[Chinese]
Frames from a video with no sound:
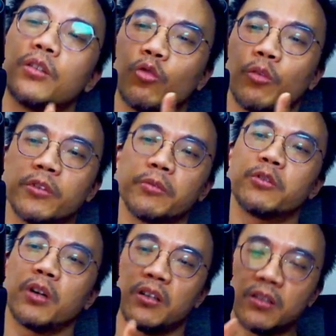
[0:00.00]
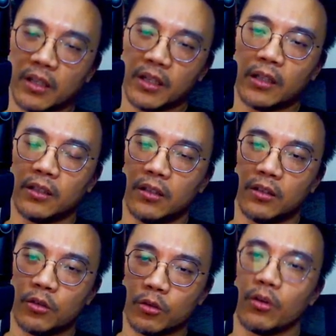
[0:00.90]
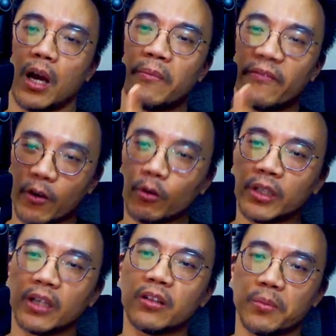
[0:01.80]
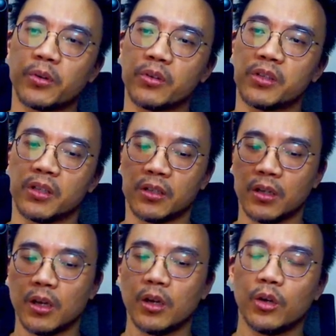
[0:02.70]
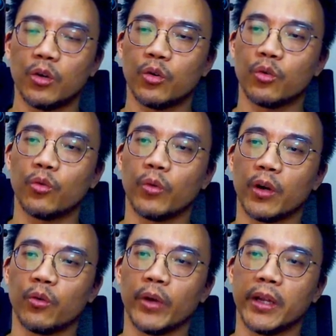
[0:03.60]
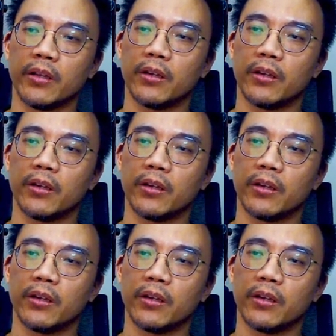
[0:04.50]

我们这边就很简单的就说 I'm voting the person who will win，